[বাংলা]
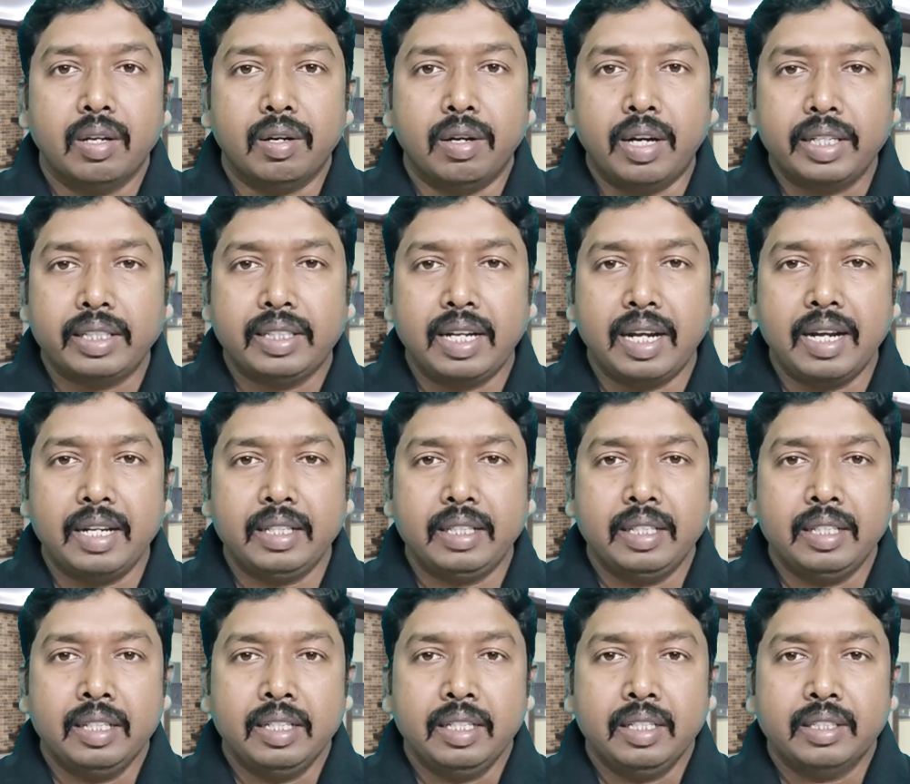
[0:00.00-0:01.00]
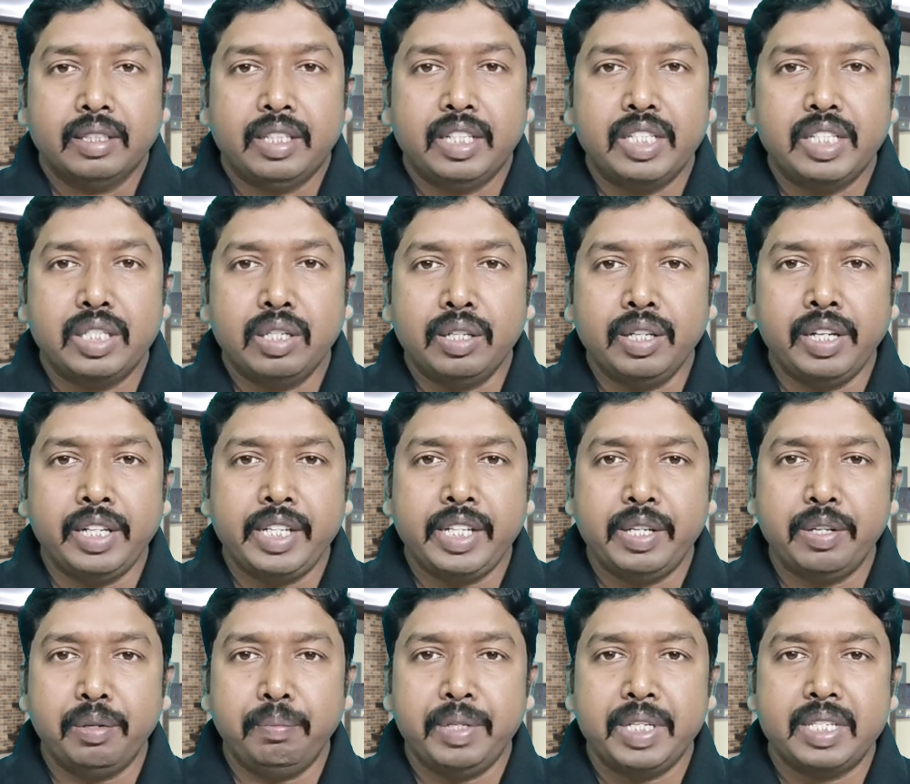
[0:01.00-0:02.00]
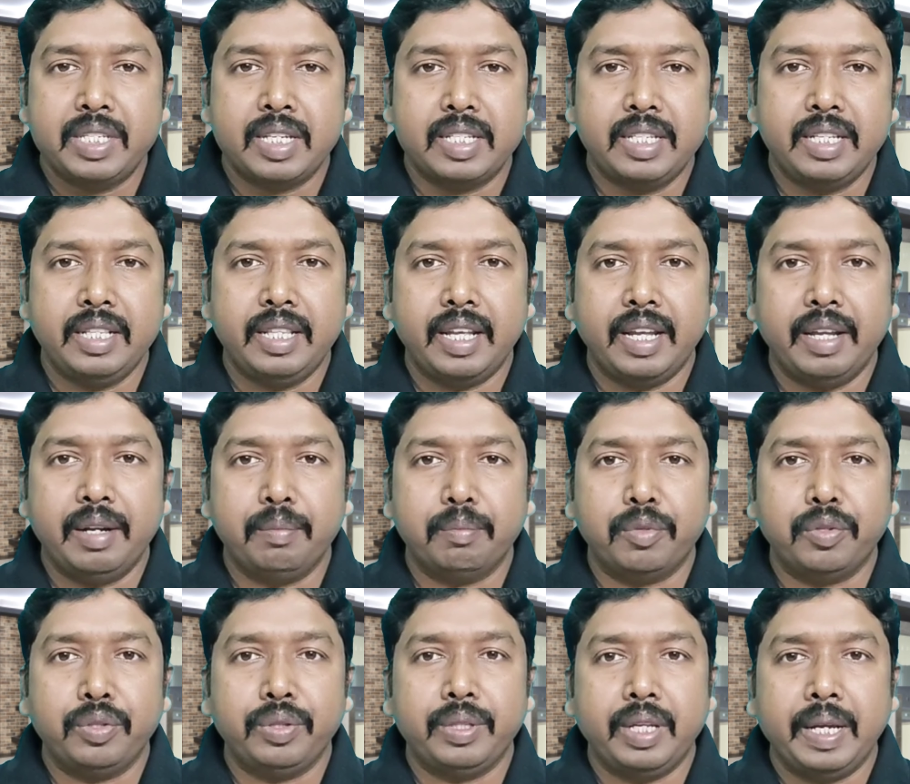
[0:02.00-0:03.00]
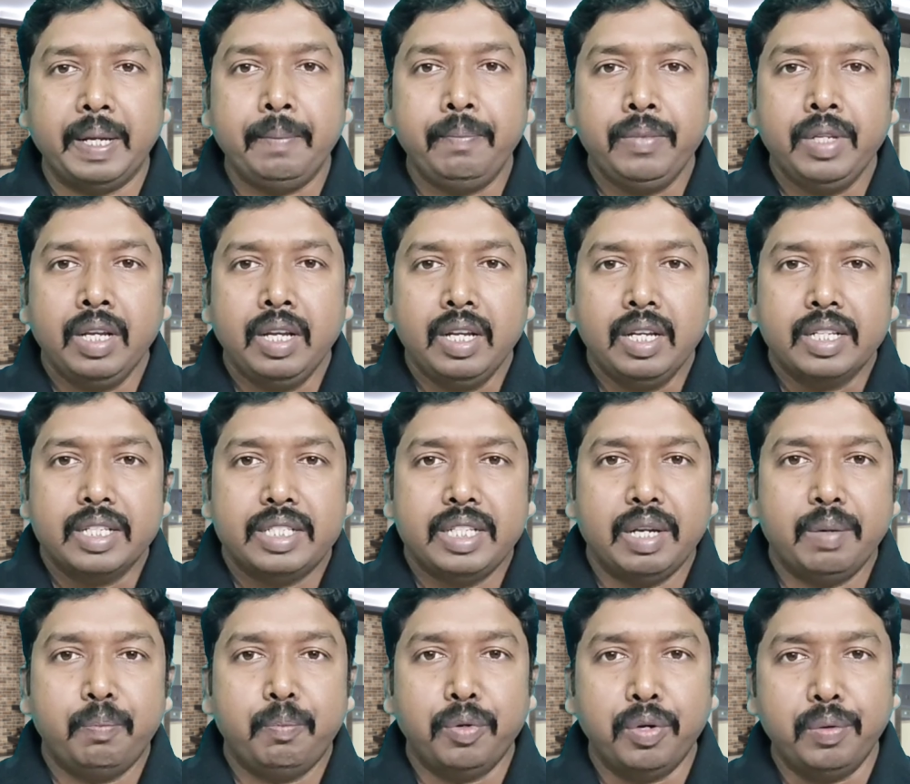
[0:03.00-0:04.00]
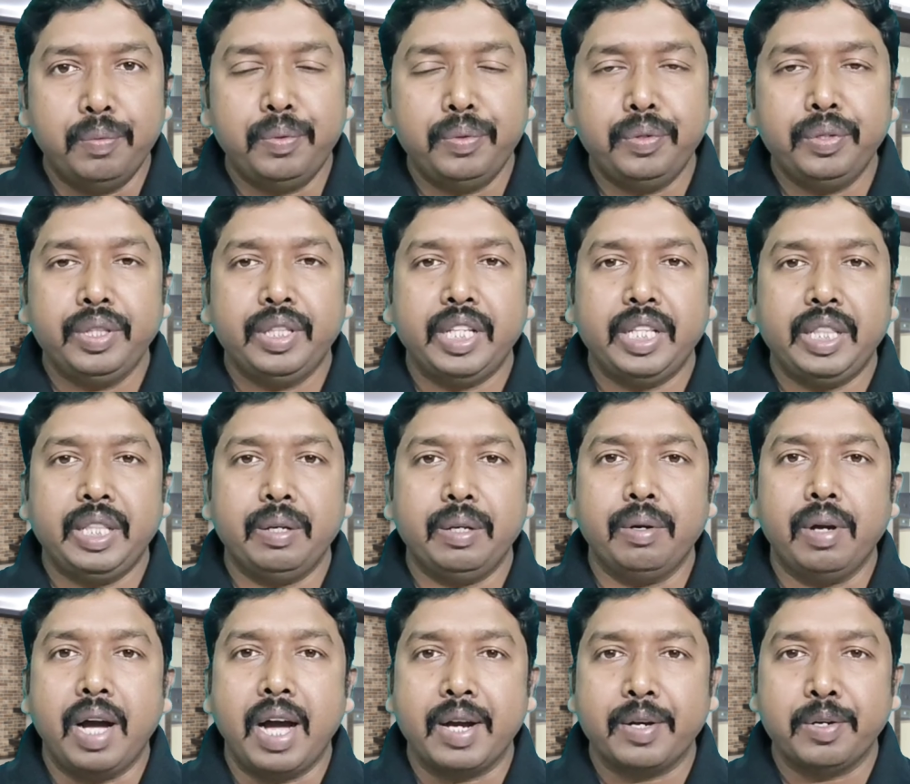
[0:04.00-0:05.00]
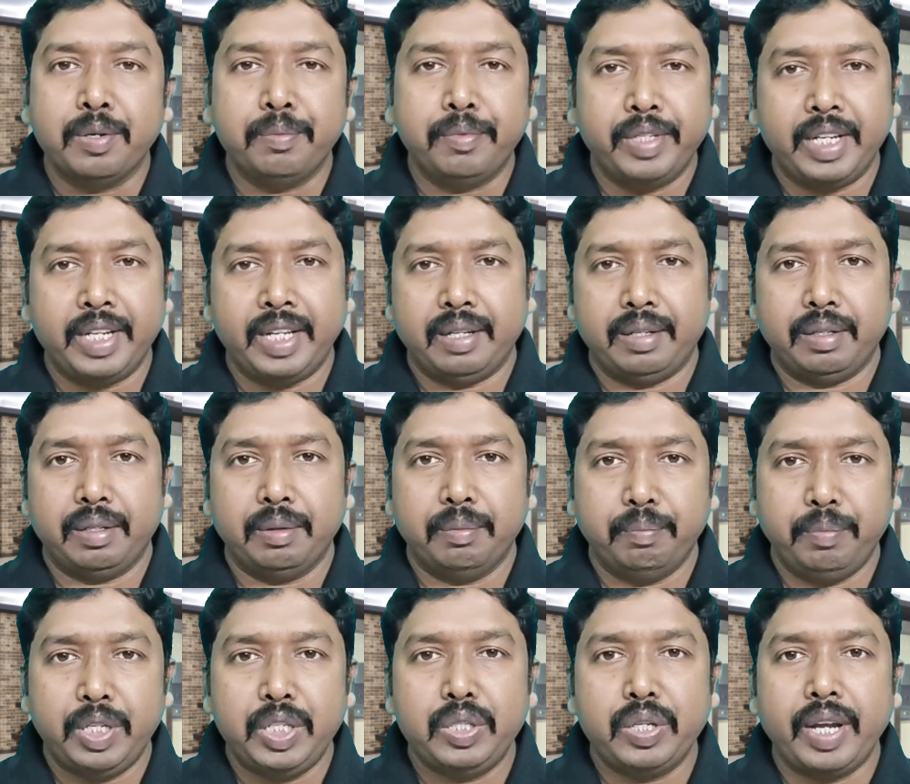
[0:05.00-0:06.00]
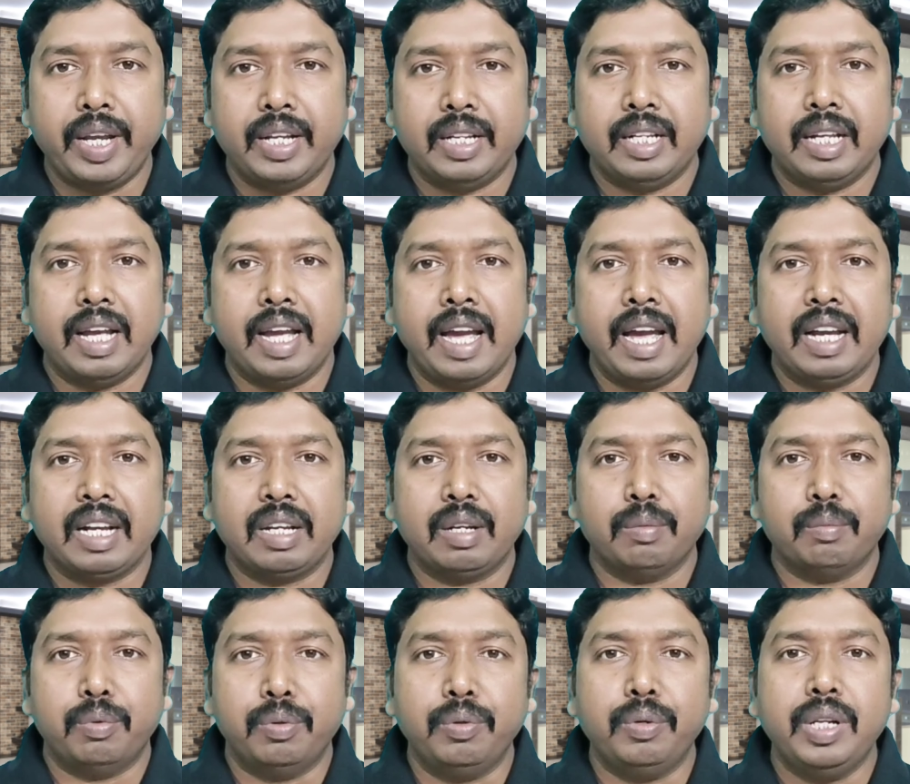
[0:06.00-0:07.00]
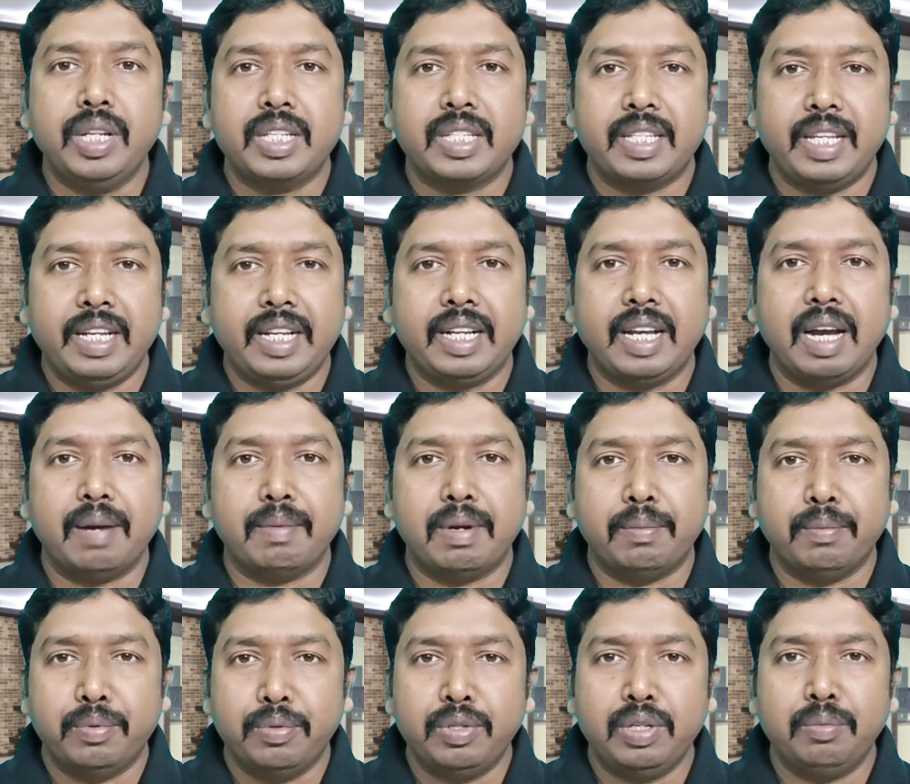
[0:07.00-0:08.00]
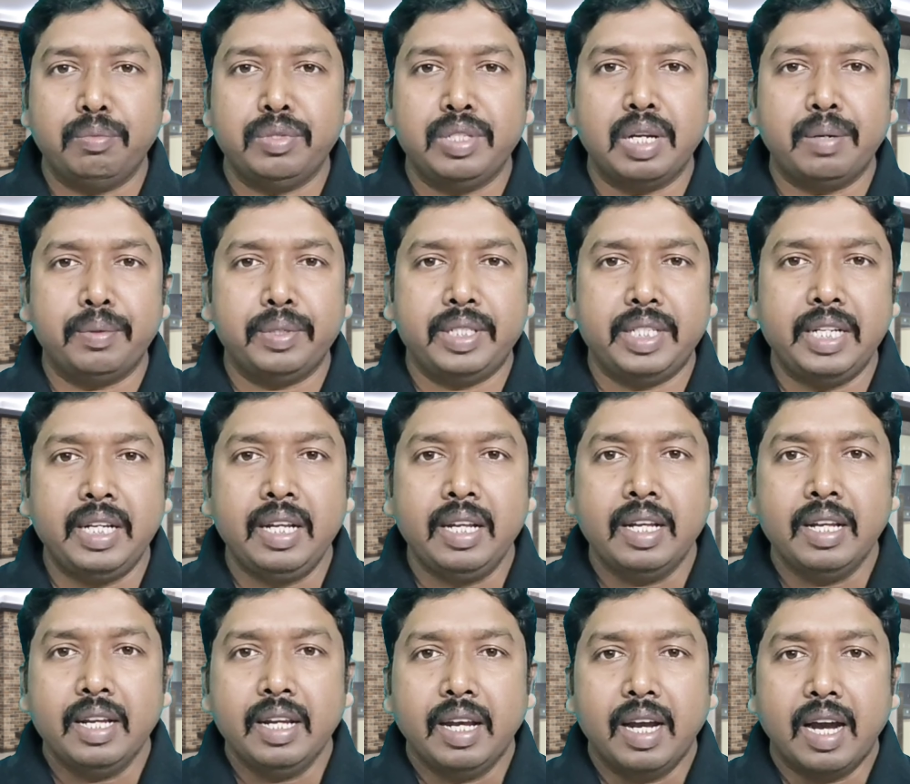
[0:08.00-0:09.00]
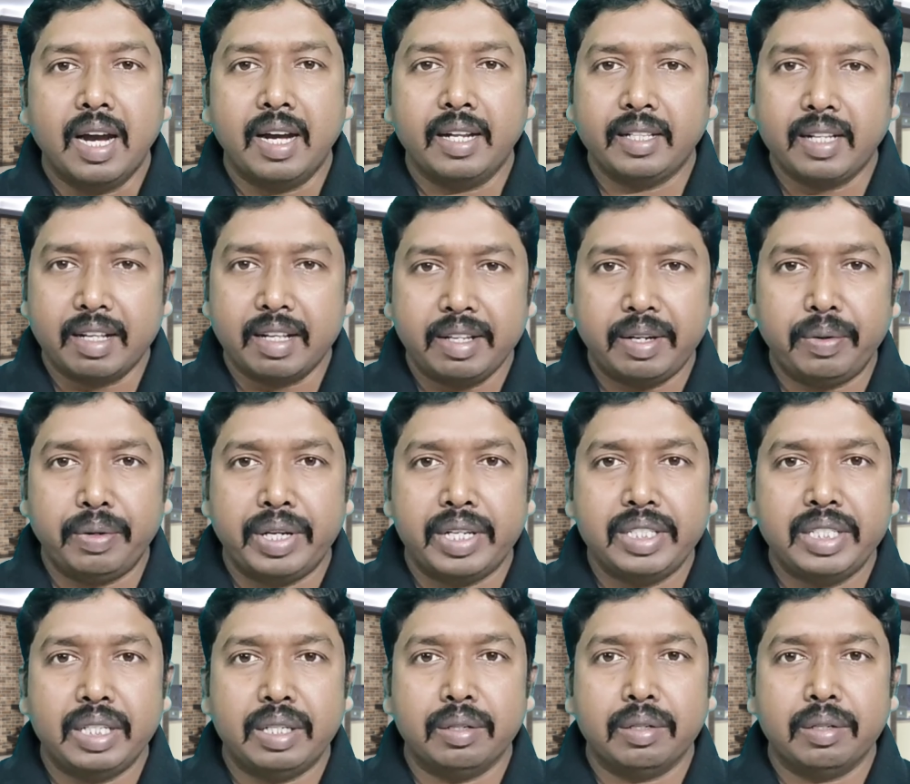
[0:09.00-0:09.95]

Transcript: অর্থাৎ থিসলনিকীয় বিশ্বাসীদের মধ্যে যে প্রভুর দ্বিতীয় আগমনের বিষয়ে এক ভুল শিক্ষা বা ভুল বুঝাবুঝি তাদের হয়েছিল